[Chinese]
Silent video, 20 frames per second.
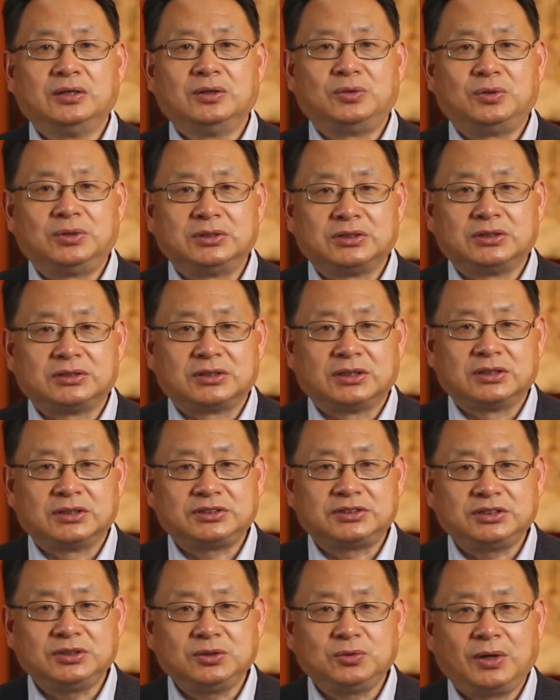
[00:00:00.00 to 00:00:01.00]
或者得了
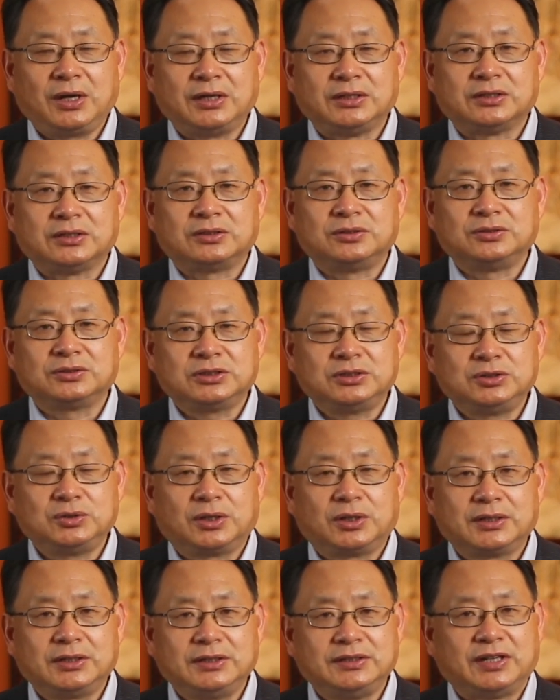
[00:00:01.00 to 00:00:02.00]
新冠以后症状
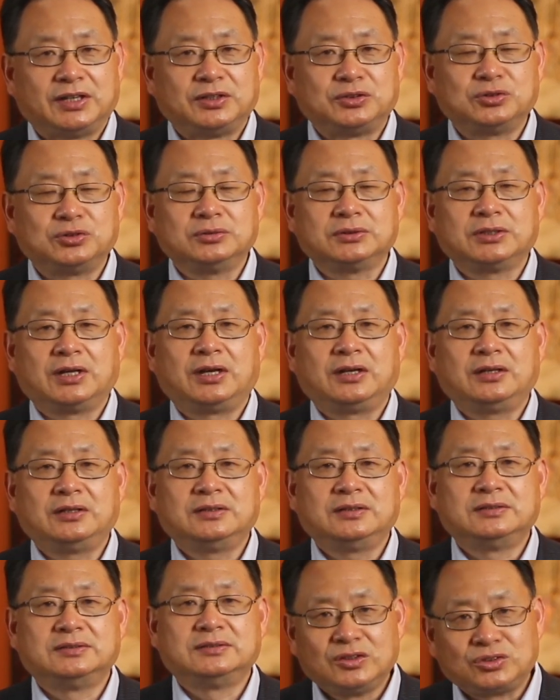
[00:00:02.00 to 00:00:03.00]
更严重呢？
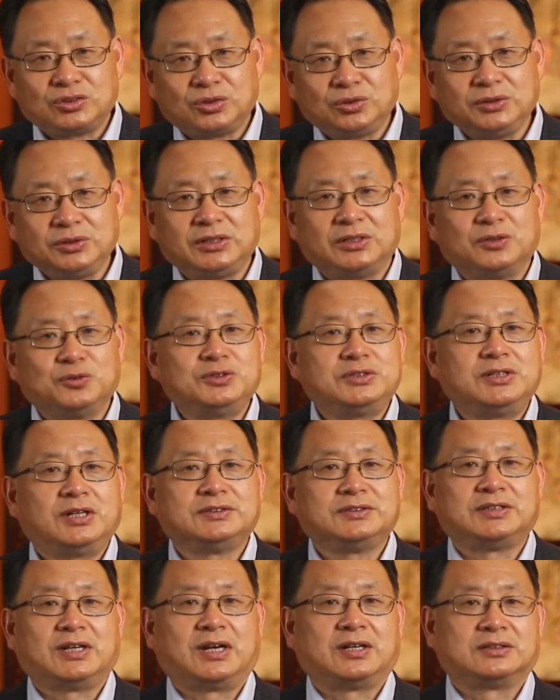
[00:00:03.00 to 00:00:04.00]
从理论上
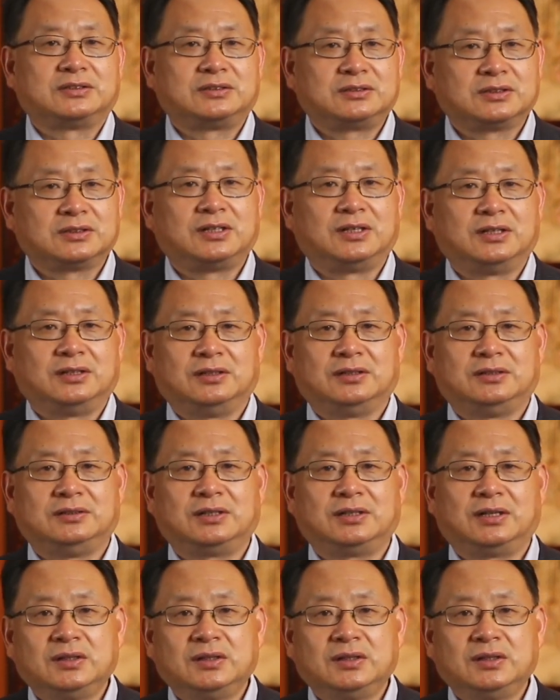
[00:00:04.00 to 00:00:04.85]
讲是可能的，